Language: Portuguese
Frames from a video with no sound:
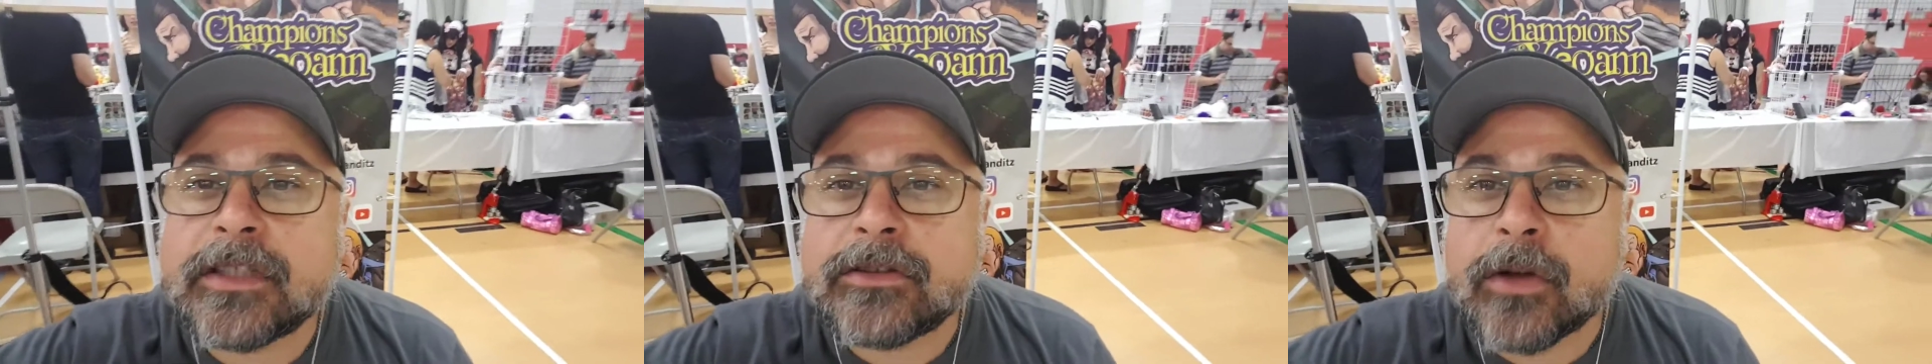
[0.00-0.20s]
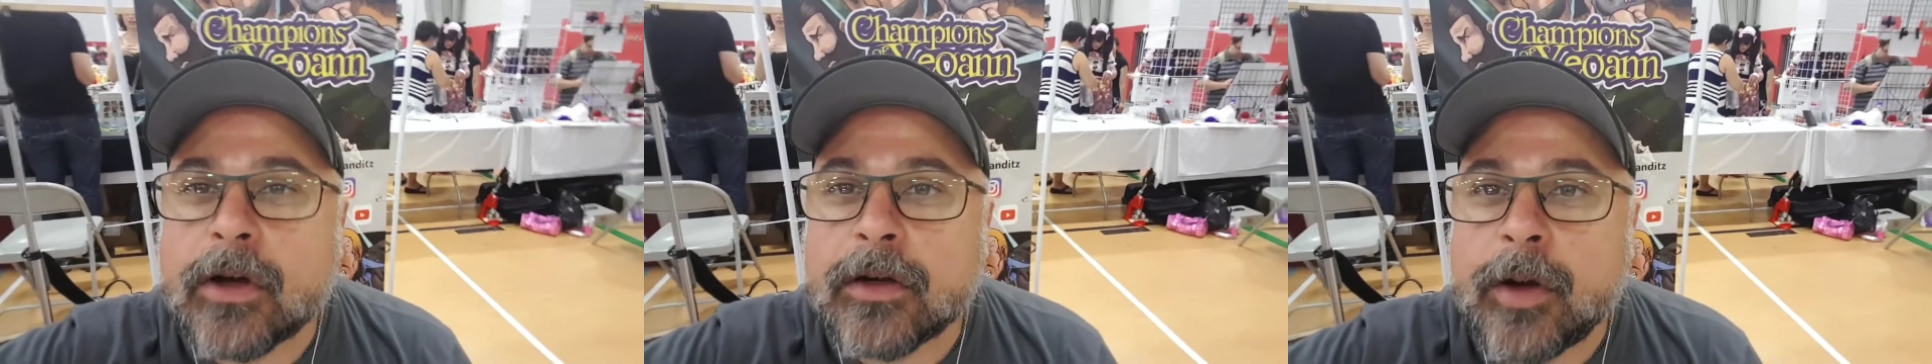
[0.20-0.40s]

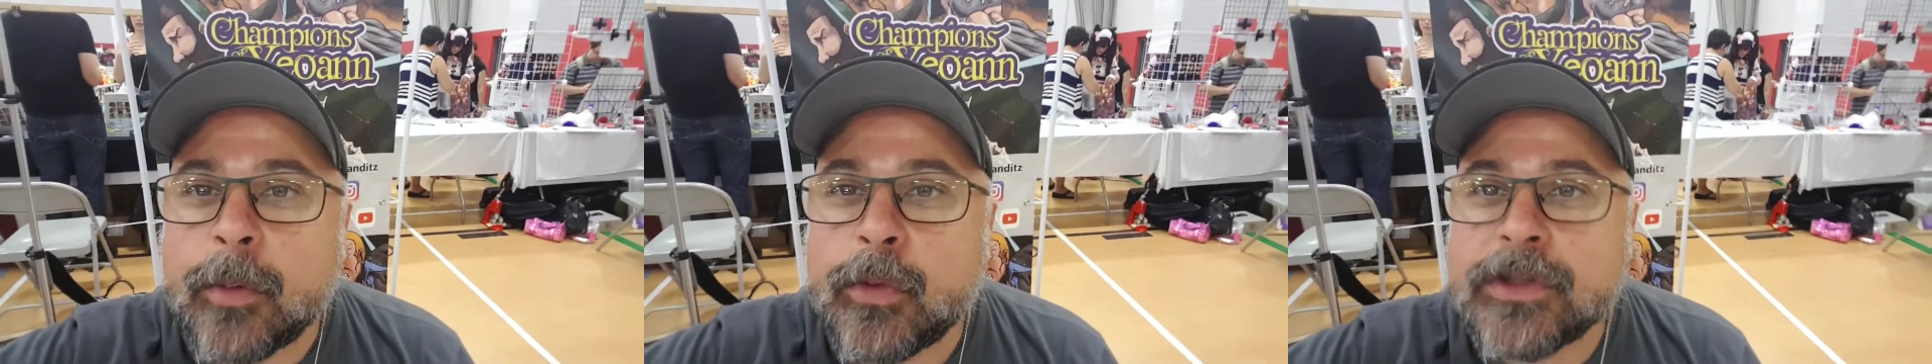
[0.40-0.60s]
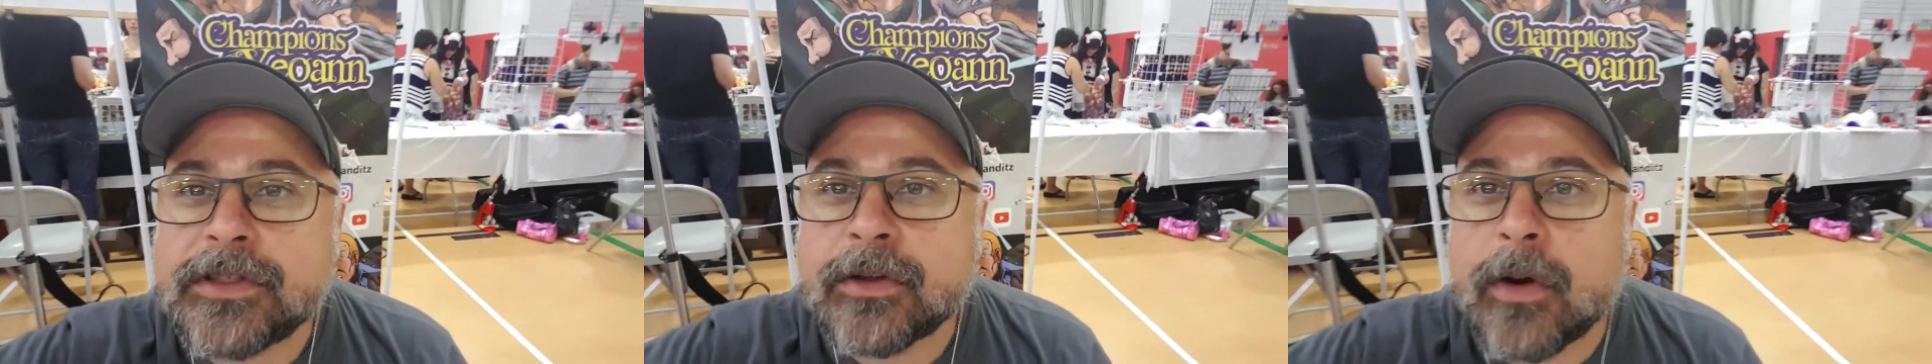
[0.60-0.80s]
tá tocando uma
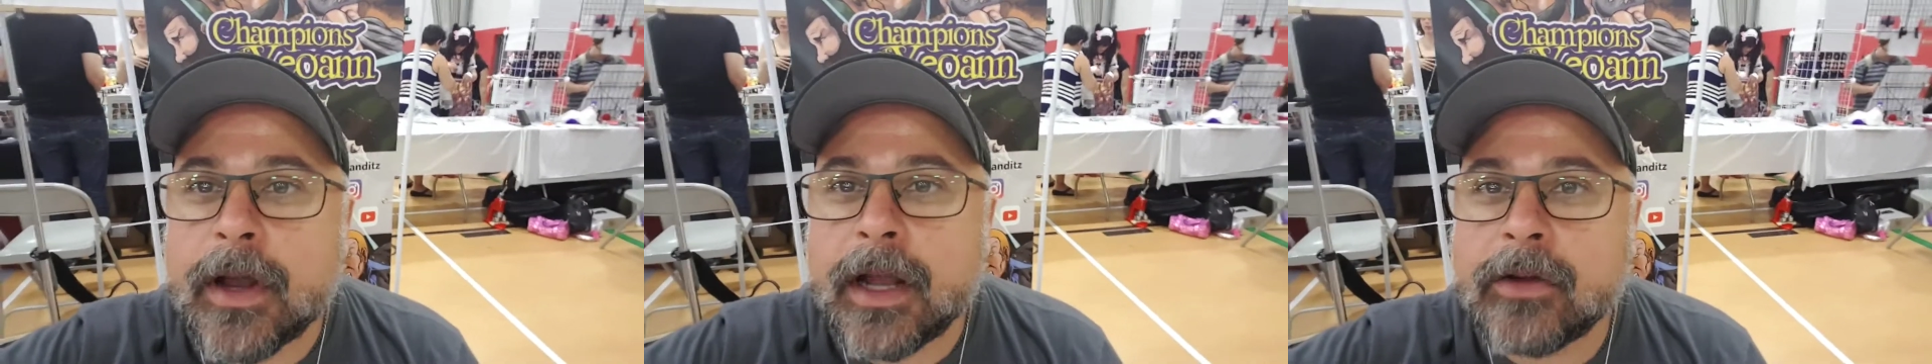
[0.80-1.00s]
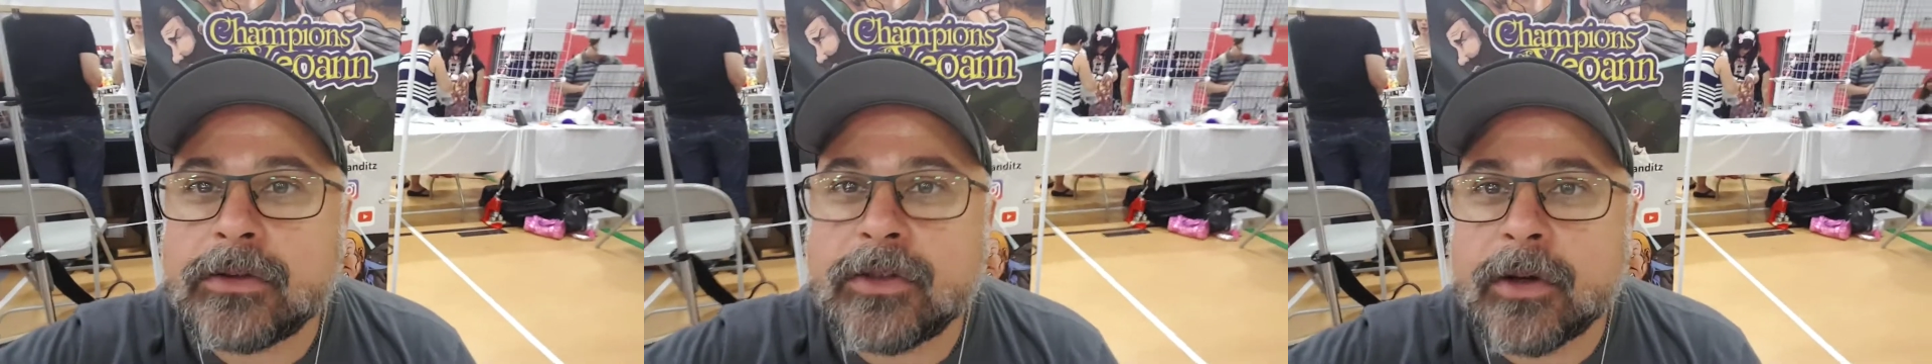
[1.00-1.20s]
música
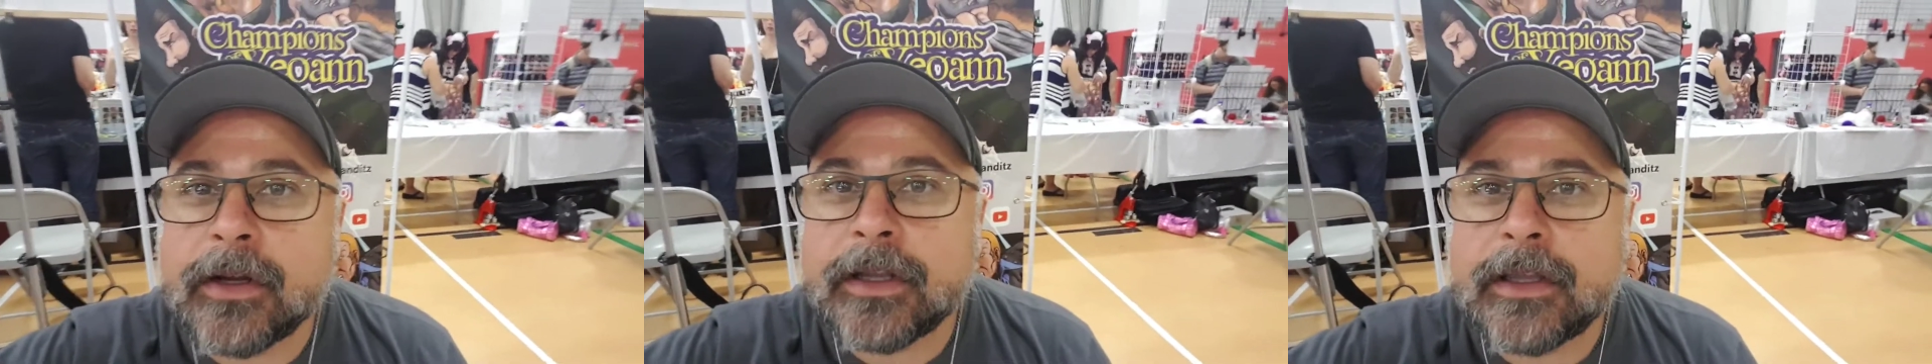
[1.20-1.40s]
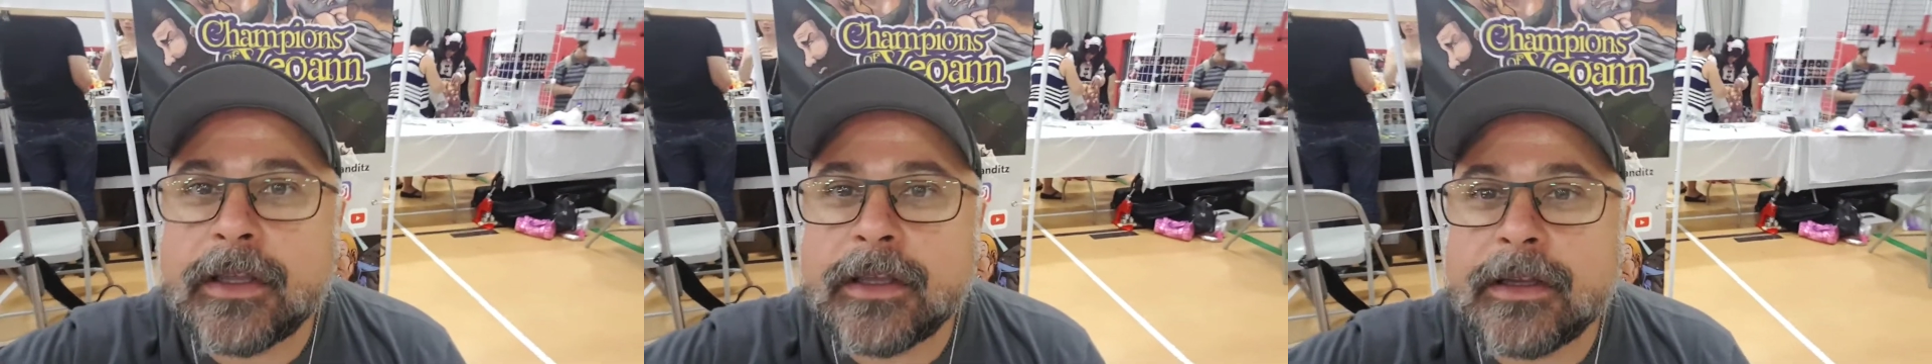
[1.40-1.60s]
na
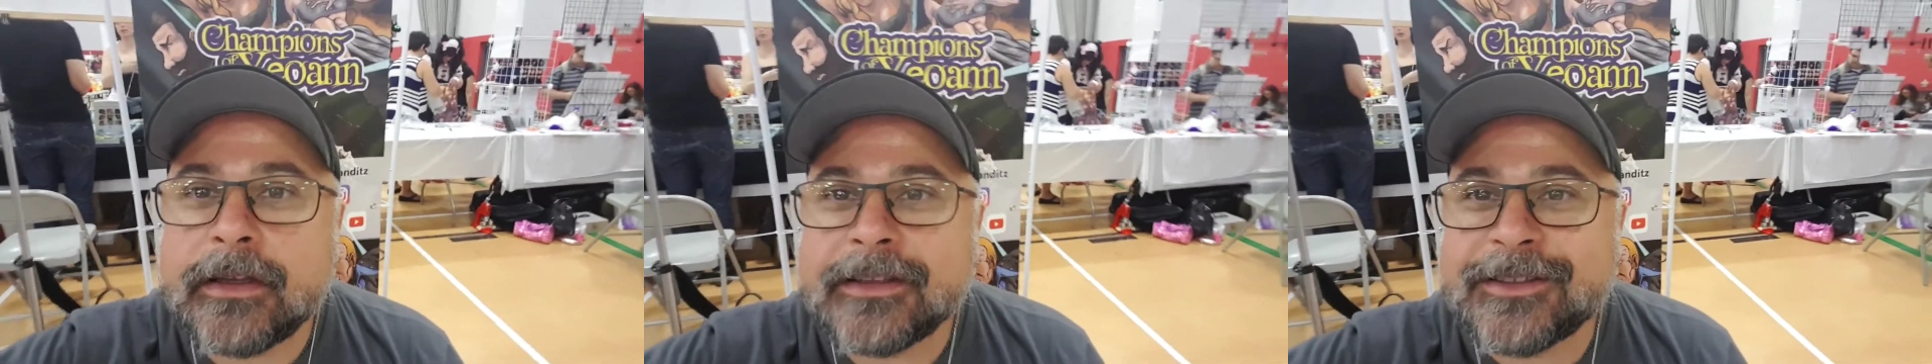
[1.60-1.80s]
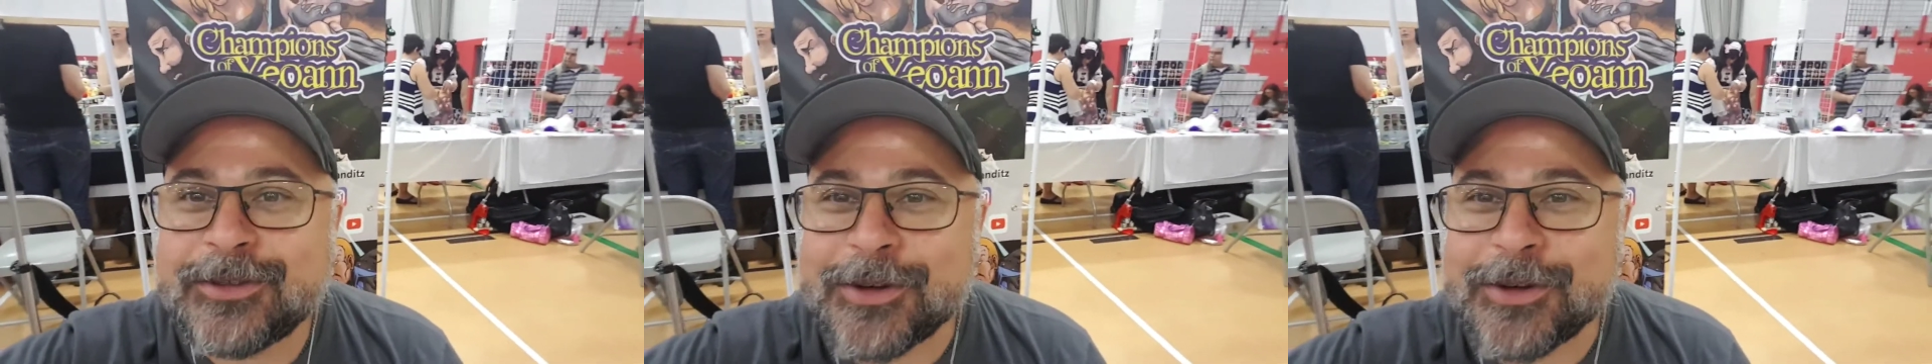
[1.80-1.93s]
autona aqui.